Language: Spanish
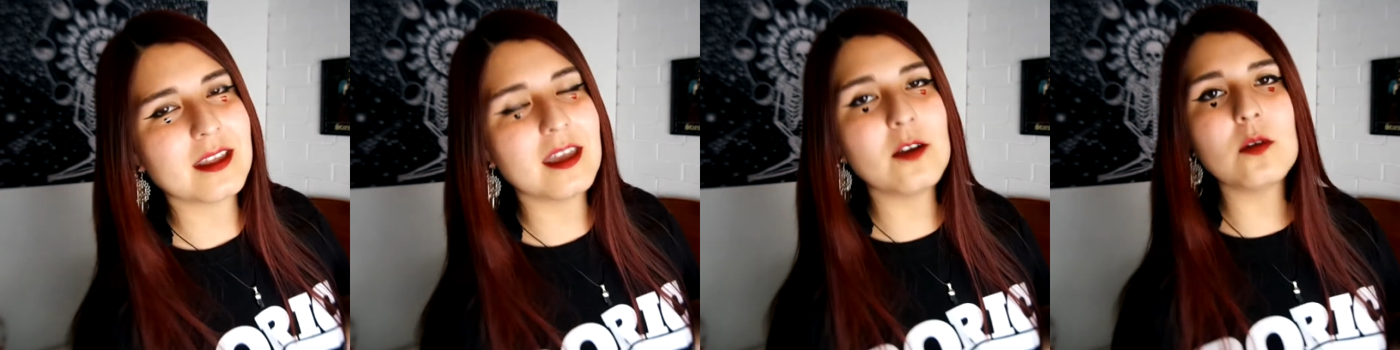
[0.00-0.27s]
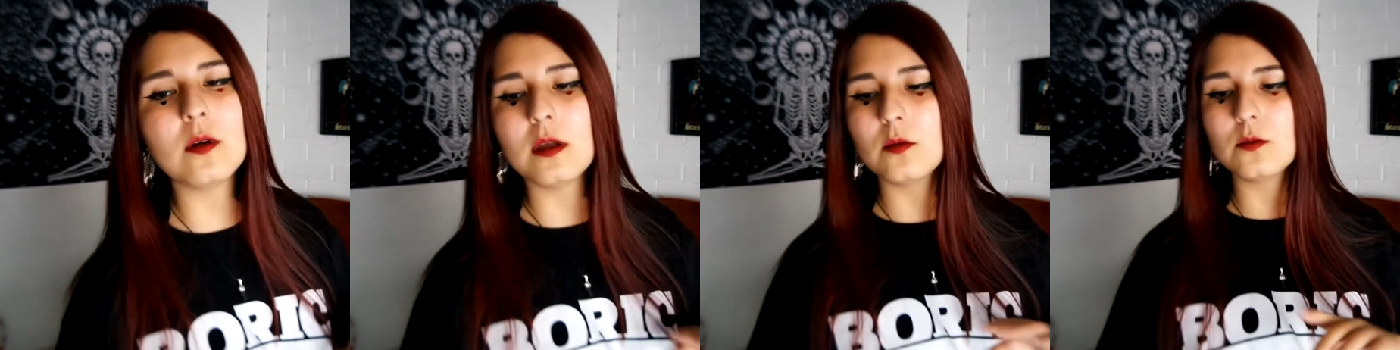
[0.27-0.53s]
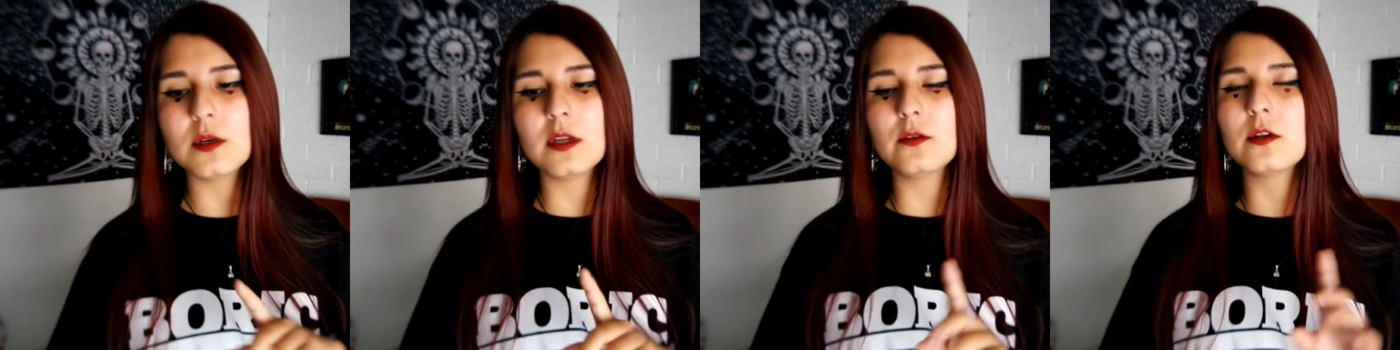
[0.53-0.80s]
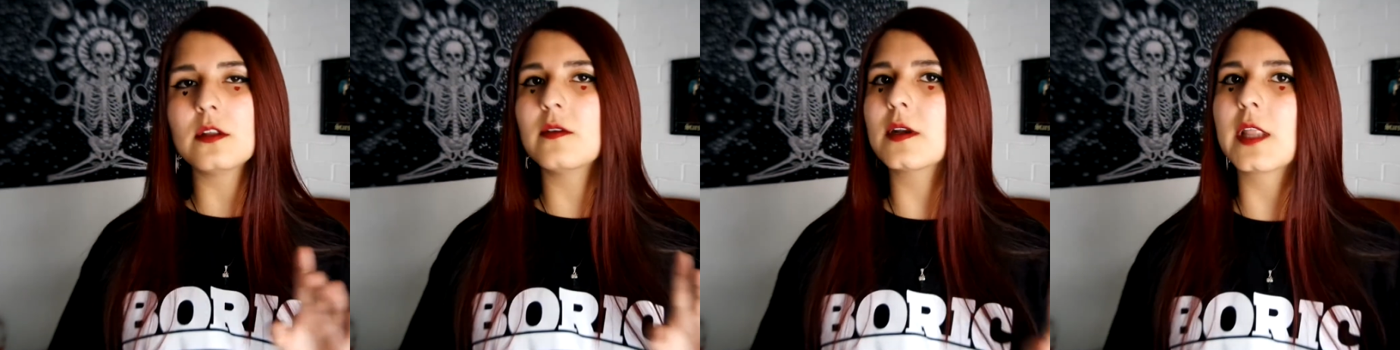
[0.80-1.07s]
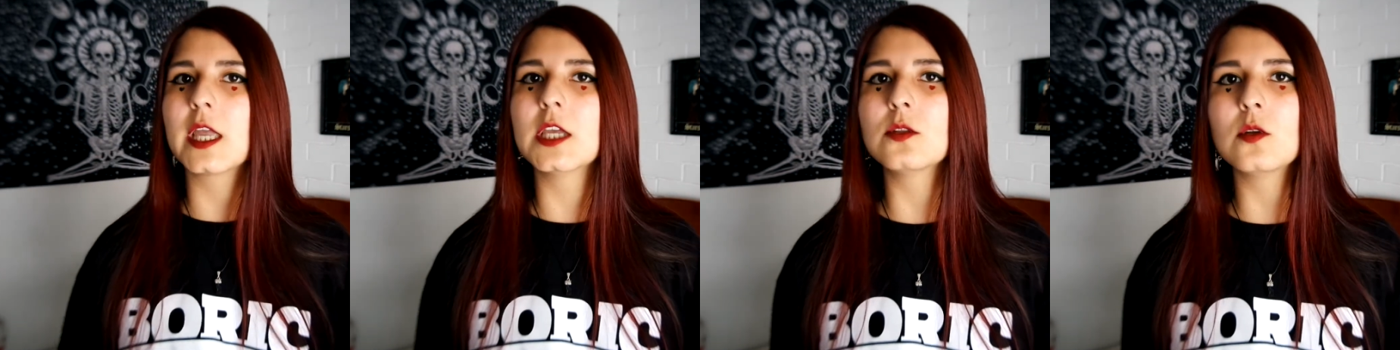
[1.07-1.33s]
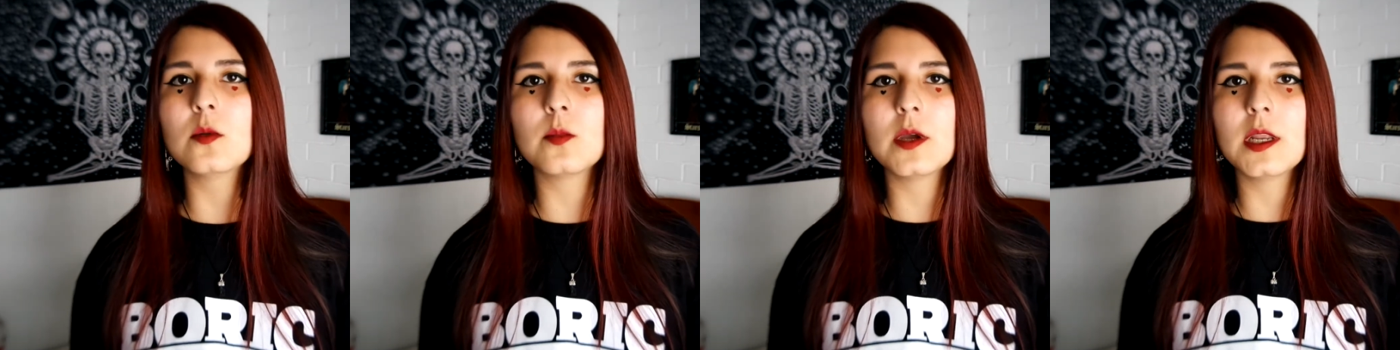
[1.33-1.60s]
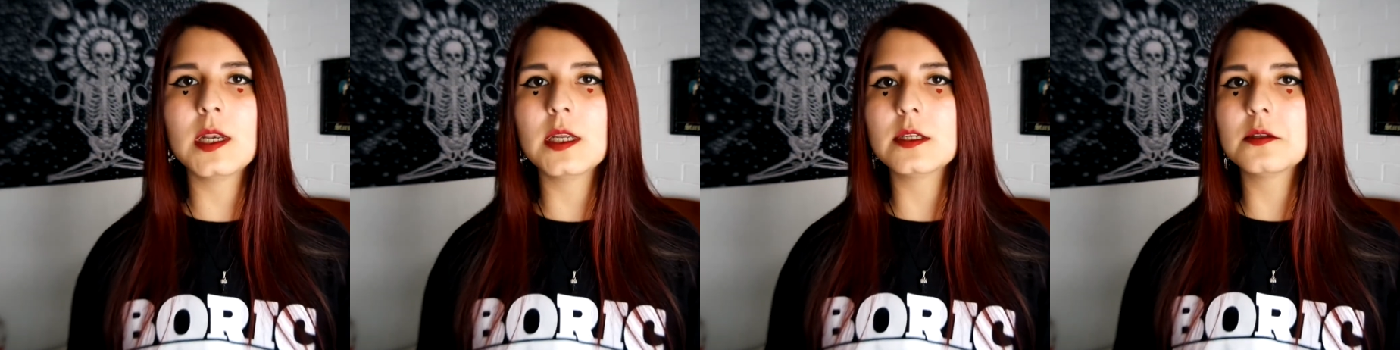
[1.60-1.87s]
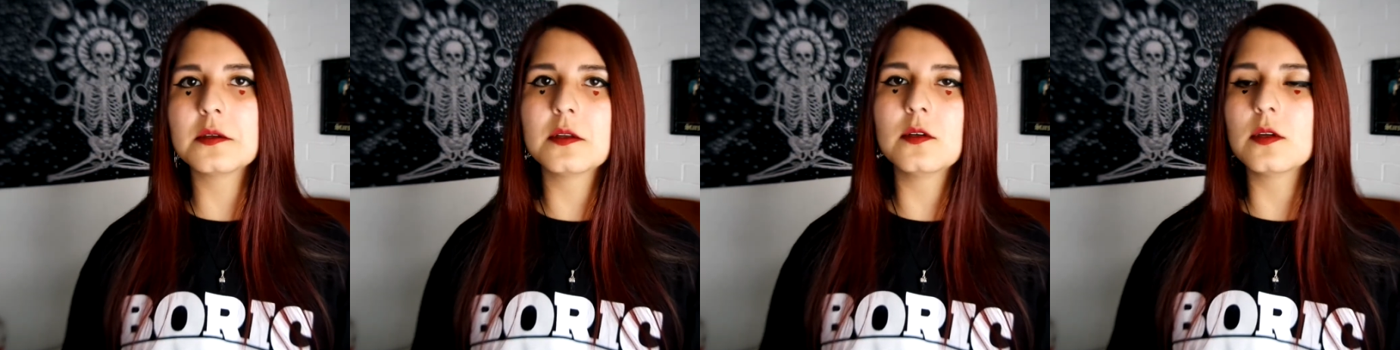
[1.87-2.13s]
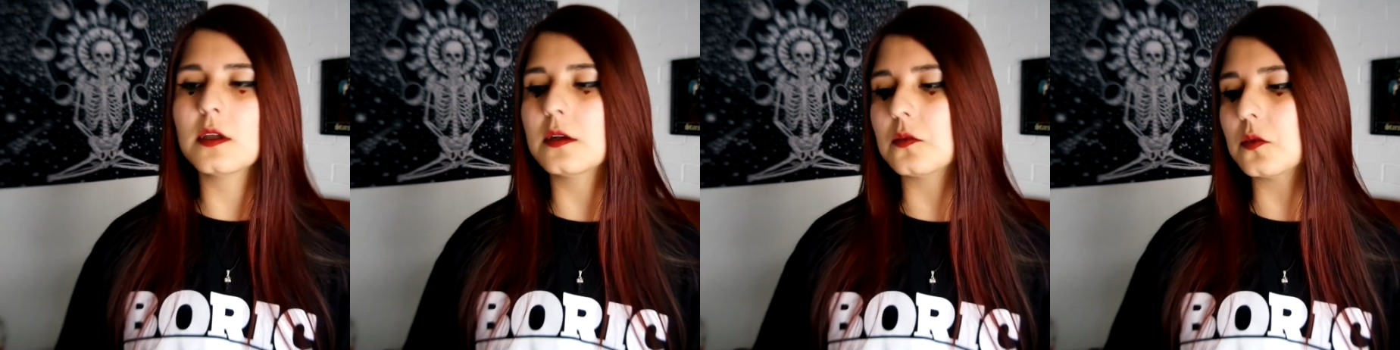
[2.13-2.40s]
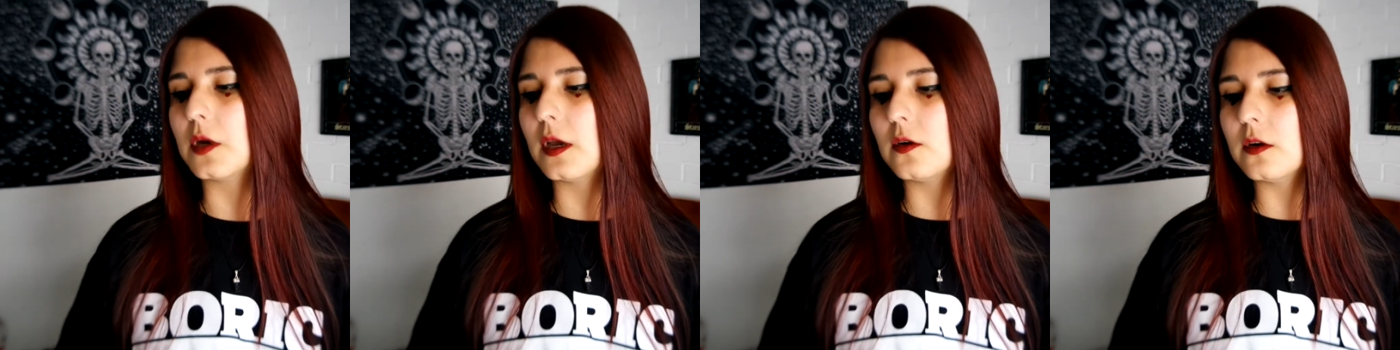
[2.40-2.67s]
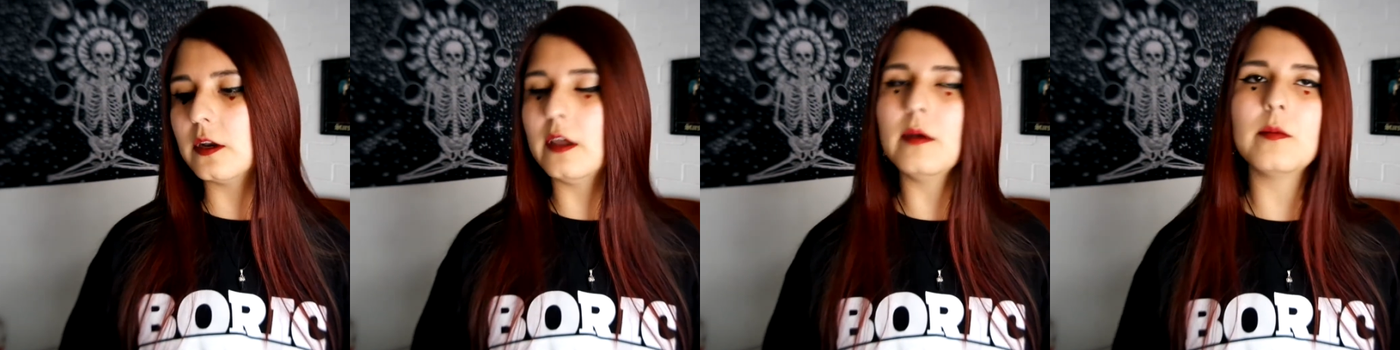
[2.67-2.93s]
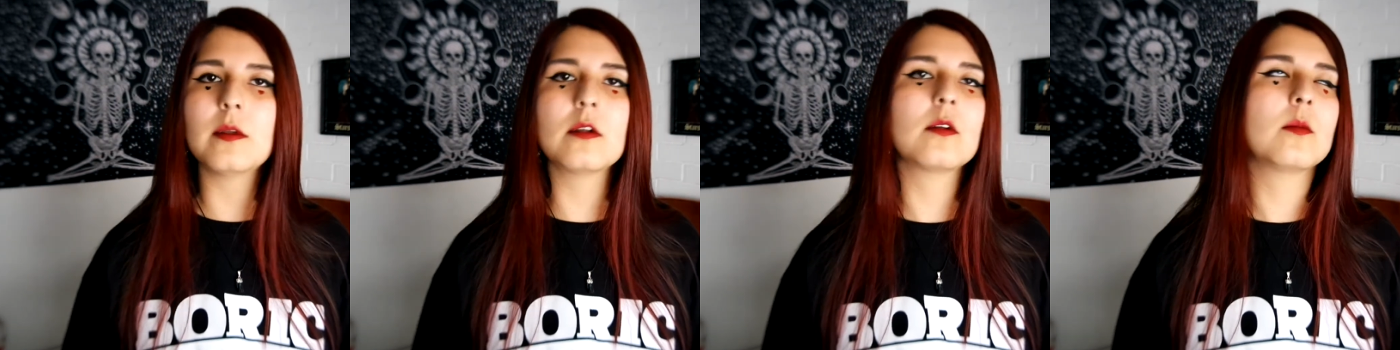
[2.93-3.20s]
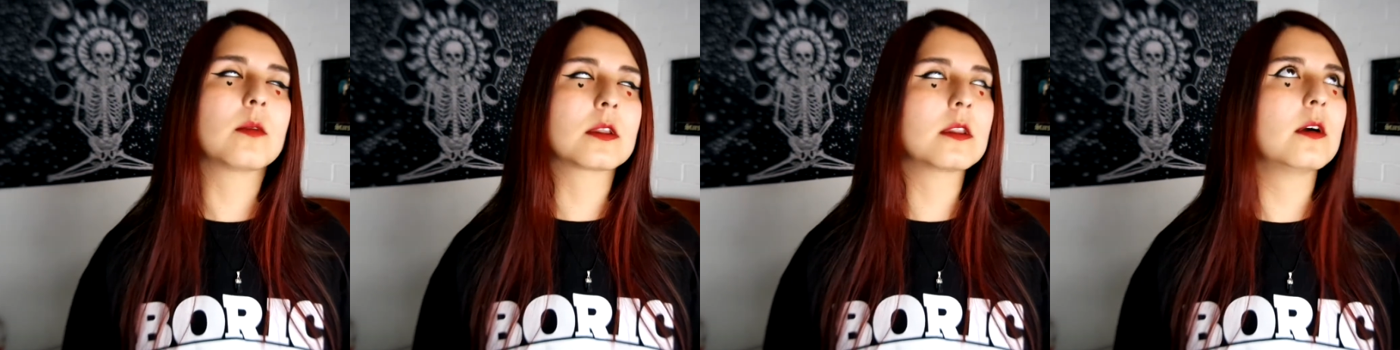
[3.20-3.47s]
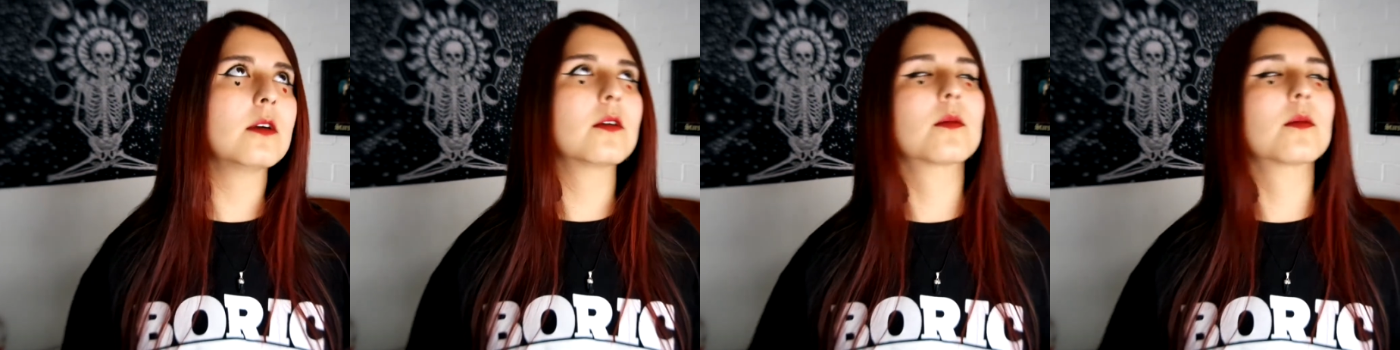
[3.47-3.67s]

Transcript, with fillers: Es, un libro de verdad que tú lo puedes leer yo creo que en una hora, pero como estaba